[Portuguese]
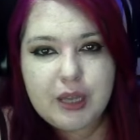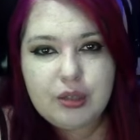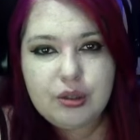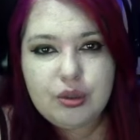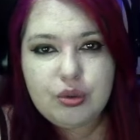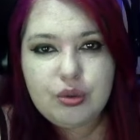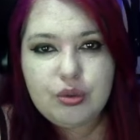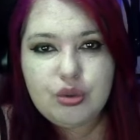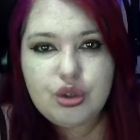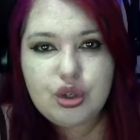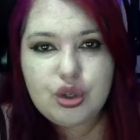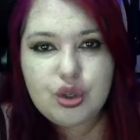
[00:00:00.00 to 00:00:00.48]

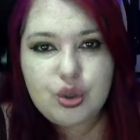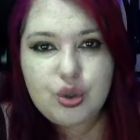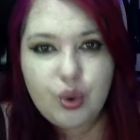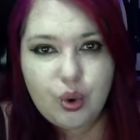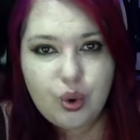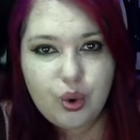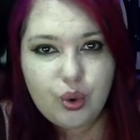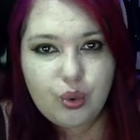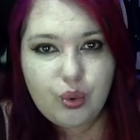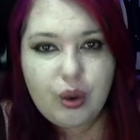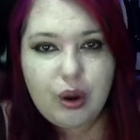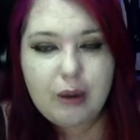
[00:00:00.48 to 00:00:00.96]
do
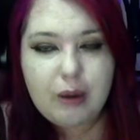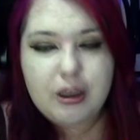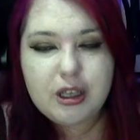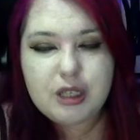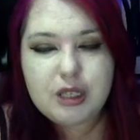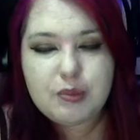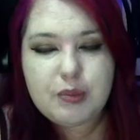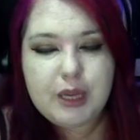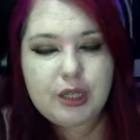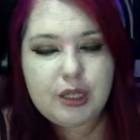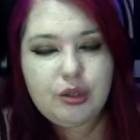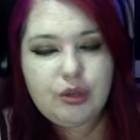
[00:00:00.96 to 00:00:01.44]
jogo, a
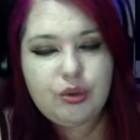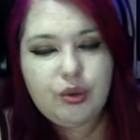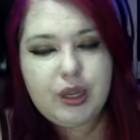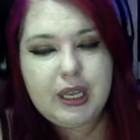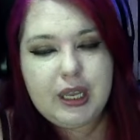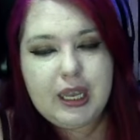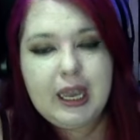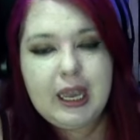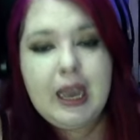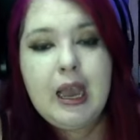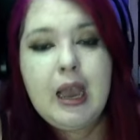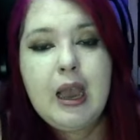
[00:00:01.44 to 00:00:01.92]
respeito do
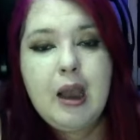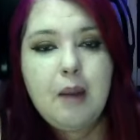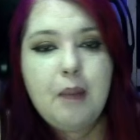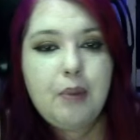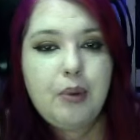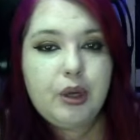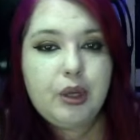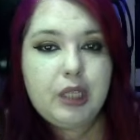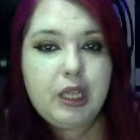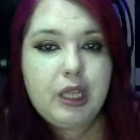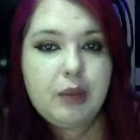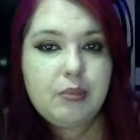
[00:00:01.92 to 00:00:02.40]
que
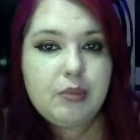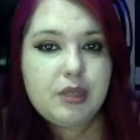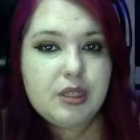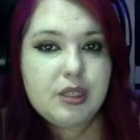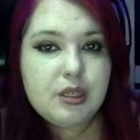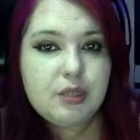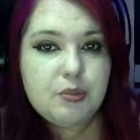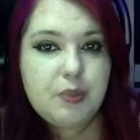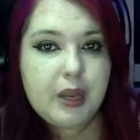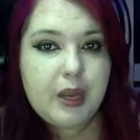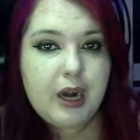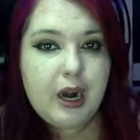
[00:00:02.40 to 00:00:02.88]
podemos
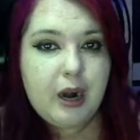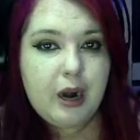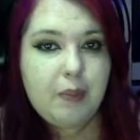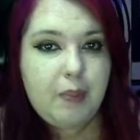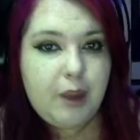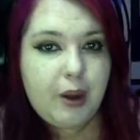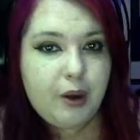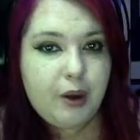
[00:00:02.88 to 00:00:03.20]
esperar para o